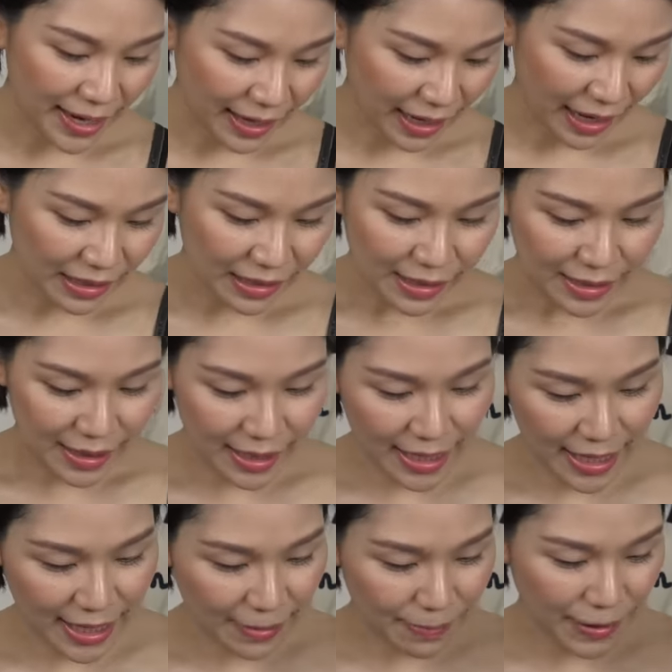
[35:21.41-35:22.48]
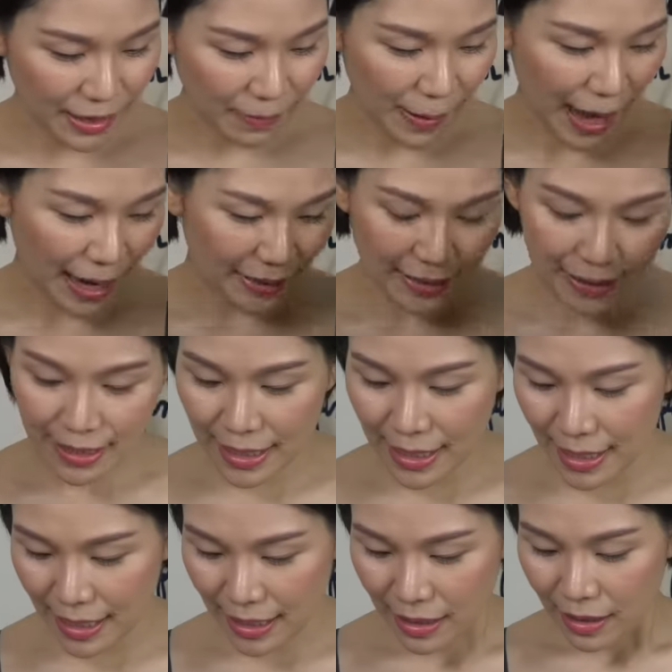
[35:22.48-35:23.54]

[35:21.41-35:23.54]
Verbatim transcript: นะคะทีนี้ผลิตภัณฑ์ที่